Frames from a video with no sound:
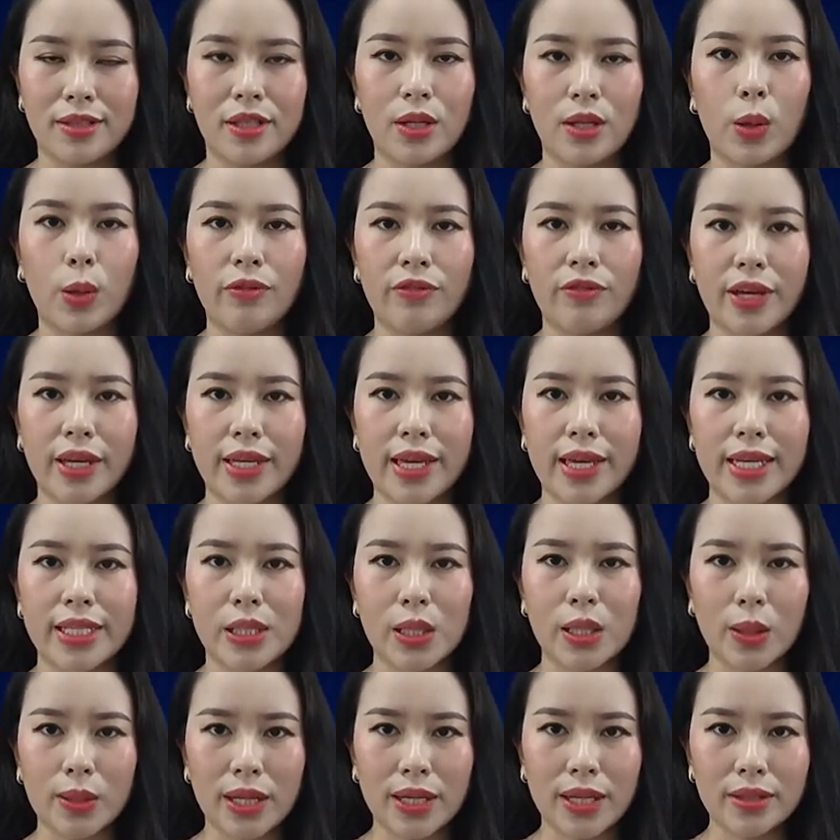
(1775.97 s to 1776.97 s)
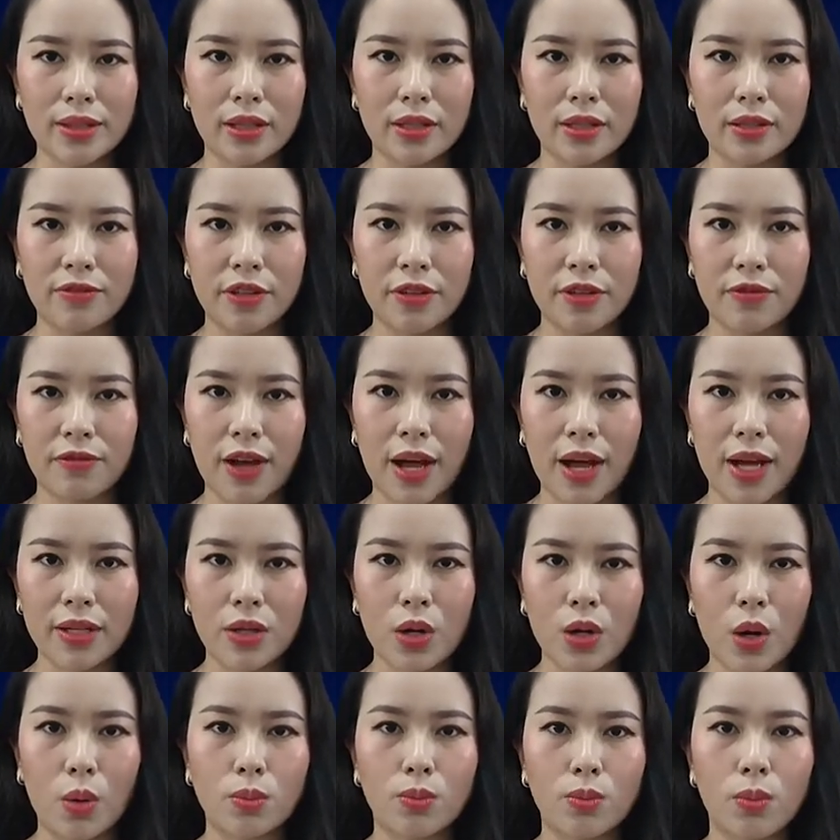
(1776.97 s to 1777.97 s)
Thưa quý vị, ngày 6 tháng 4, VinFast
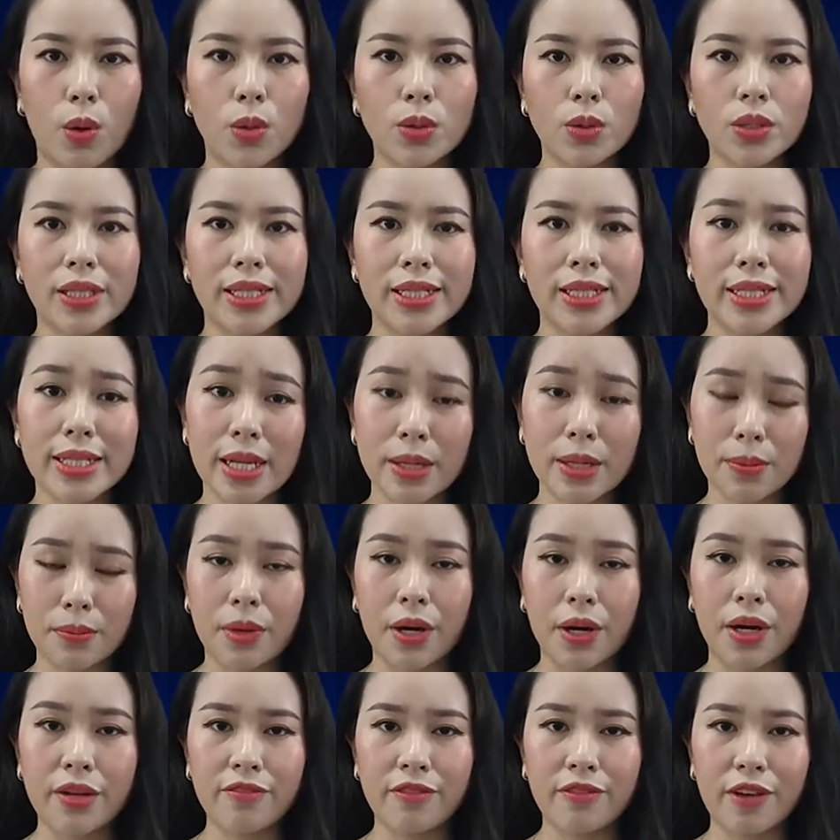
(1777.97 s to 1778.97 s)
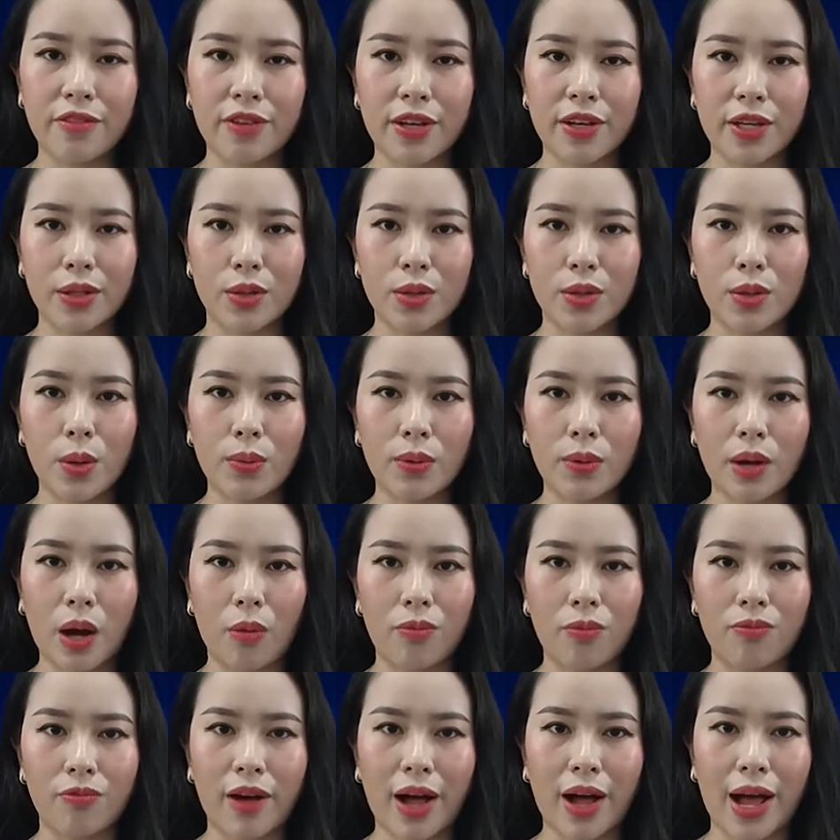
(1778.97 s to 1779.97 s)
công bố chính sách mới về việc chốt
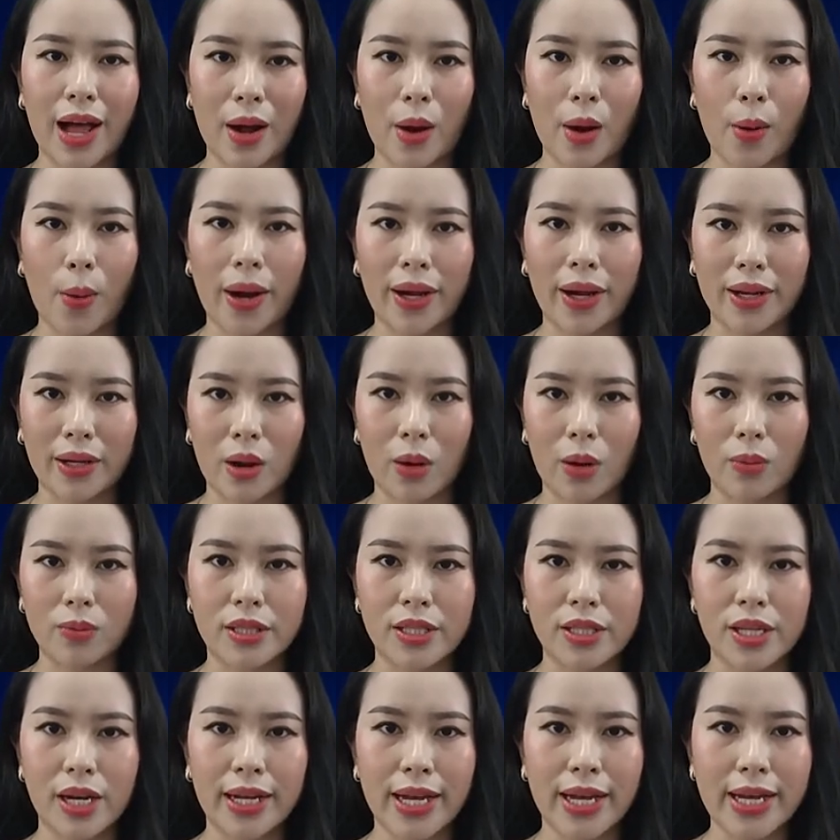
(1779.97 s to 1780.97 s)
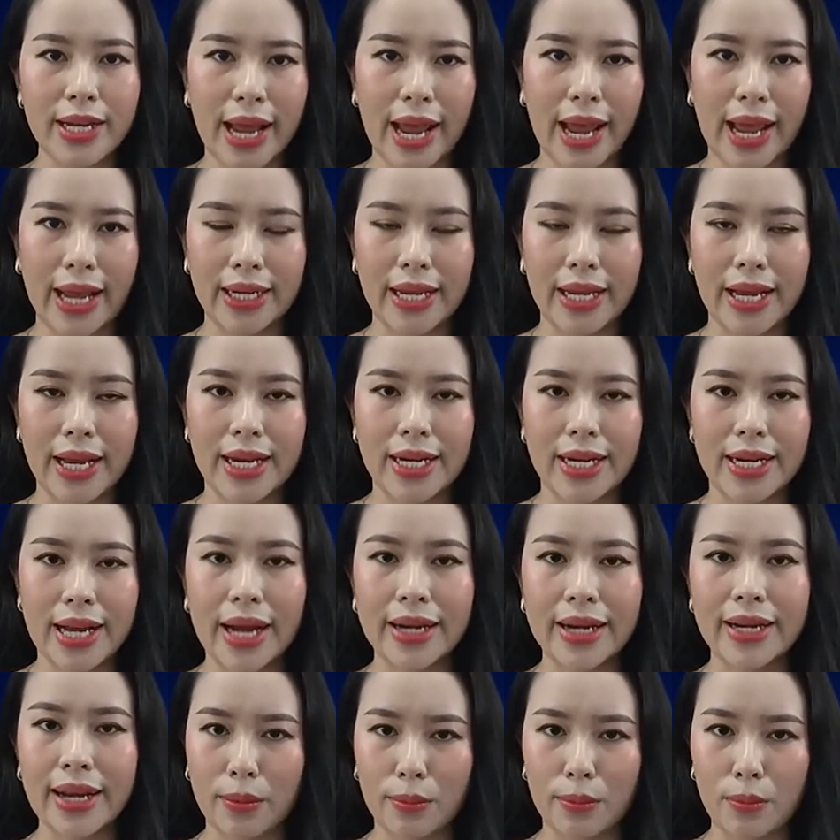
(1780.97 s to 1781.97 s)
cọc và hoàn cọc cho khách hàng
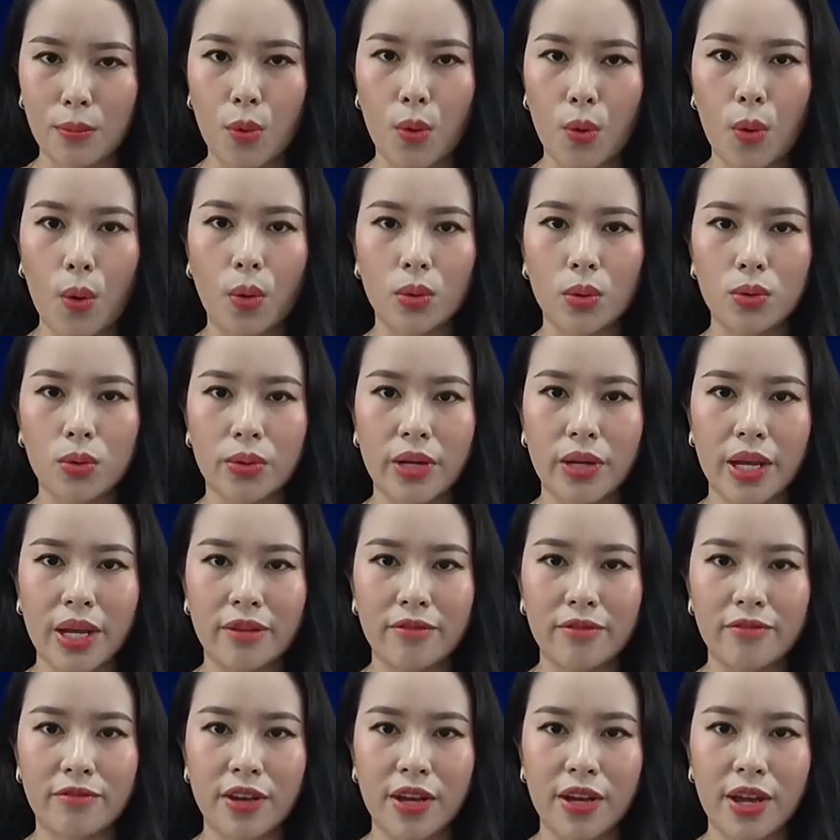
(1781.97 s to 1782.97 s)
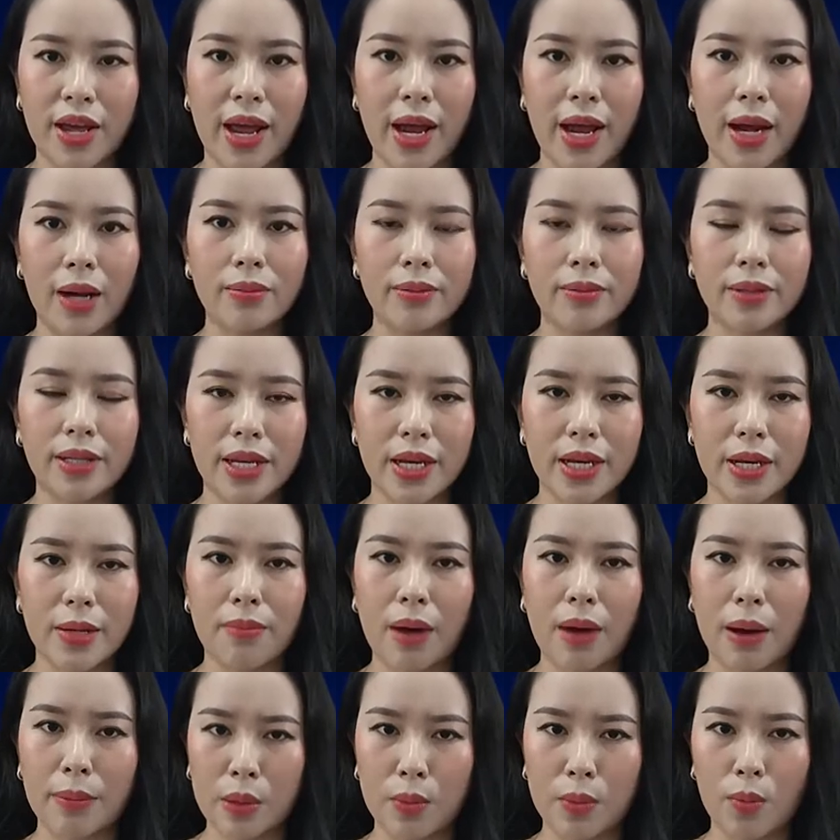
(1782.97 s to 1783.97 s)
đã đặt mua ô tô điện VF
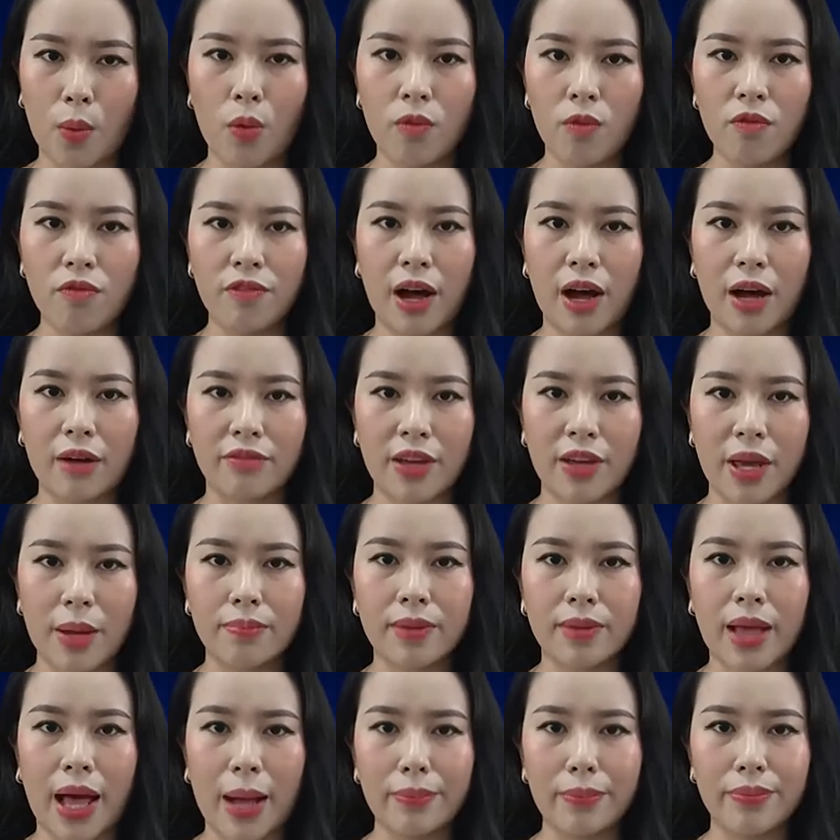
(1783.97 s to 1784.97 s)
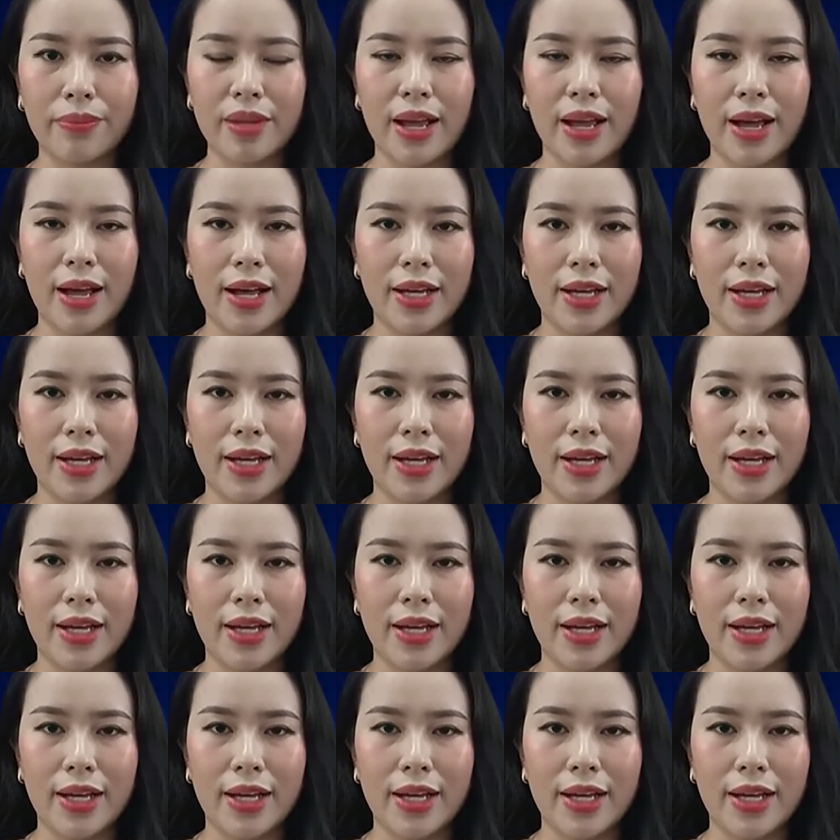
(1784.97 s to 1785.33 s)
i34 và VF8.